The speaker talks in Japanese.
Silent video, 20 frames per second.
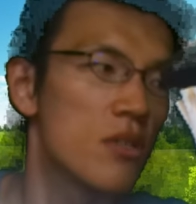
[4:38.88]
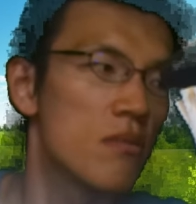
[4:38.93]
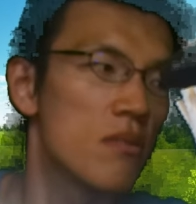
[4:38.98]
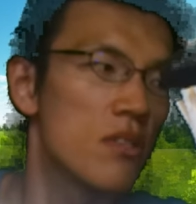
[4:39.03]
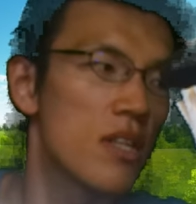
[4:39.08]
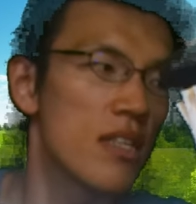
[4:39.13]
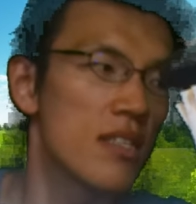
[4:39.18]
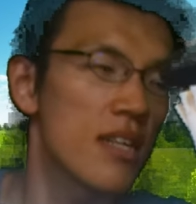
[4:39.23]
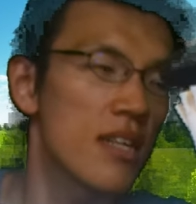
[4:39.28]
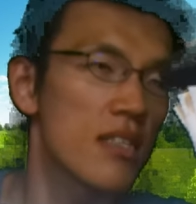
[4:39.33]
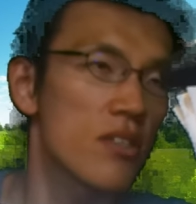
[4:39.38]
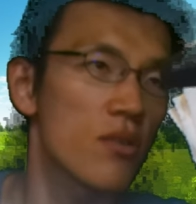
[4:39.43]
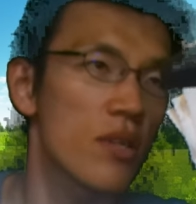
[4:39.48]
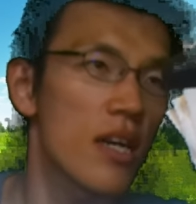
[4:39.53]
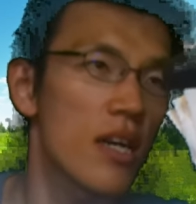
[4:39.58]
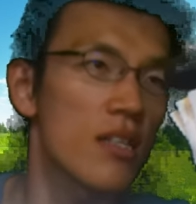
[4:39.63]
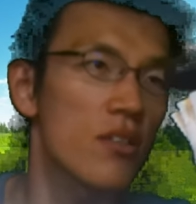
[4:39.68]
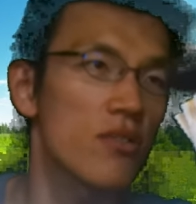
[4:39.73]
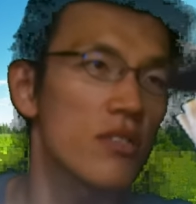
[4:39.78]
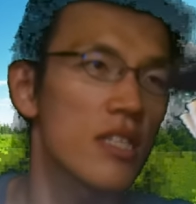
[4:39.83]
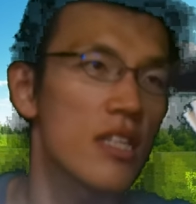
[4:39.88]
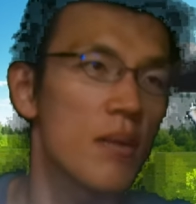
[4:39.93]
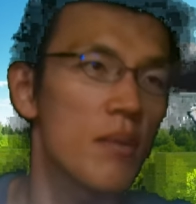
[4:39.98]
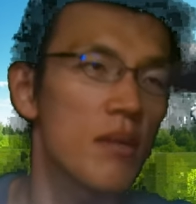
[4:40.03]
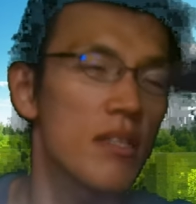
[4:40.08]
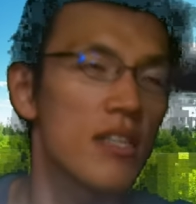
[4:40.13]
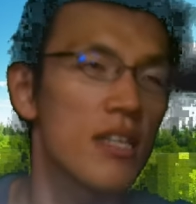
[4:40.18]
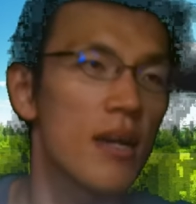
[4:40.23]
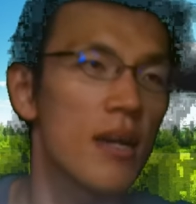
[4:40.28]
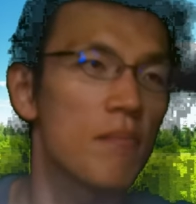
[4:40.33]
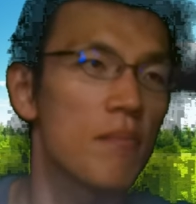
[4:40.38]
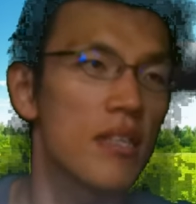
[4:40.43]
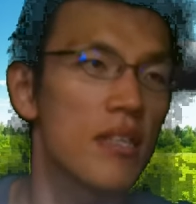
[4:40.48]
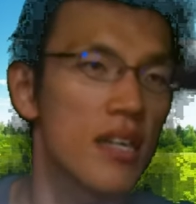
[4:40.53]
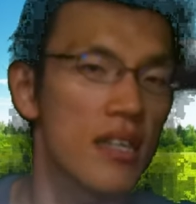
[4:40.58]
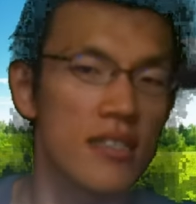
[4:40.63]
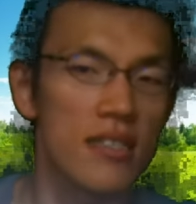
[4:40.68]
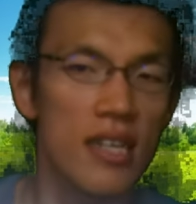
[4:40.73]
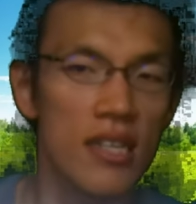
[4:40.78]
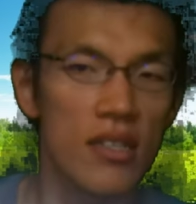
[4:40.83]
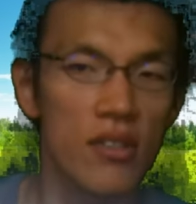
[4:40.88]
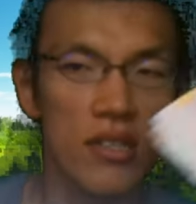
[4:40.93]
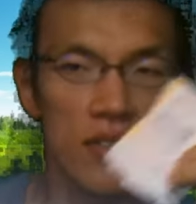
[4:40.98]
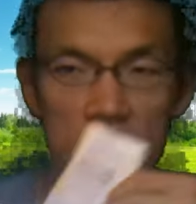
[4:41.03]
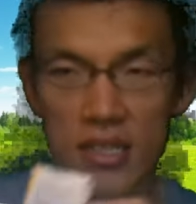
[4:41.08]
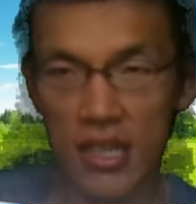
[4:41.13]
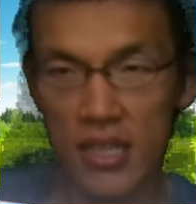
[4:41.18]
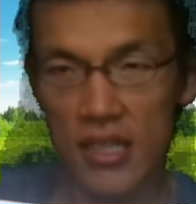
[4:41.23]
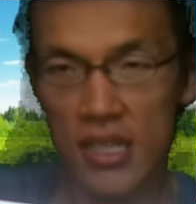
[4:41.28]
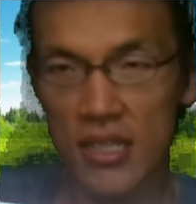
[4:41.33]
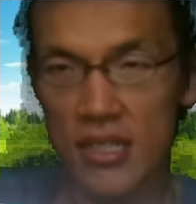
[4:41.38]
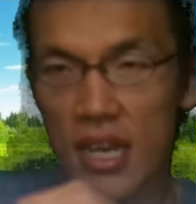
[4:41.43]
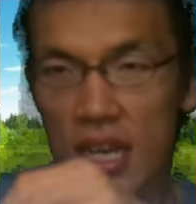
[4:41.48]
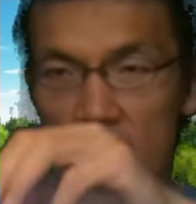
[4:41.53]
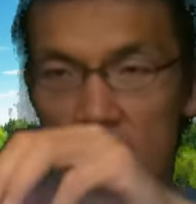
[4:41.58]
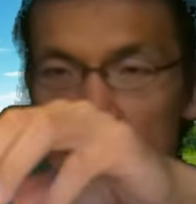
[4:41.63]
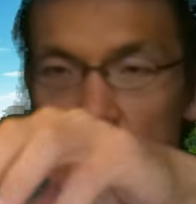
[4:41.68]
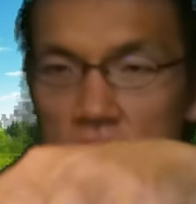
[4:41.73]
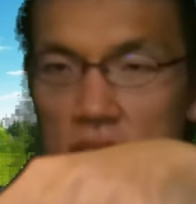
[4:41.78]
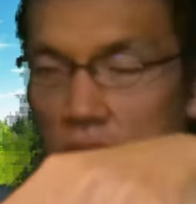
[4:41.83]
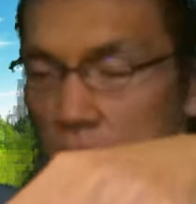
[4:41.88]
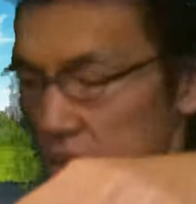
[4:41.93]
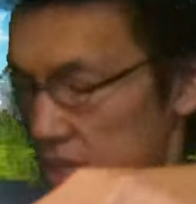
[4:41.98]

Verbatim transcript: デザート系として食べるならやっぱりカスタードですねで最後に食べ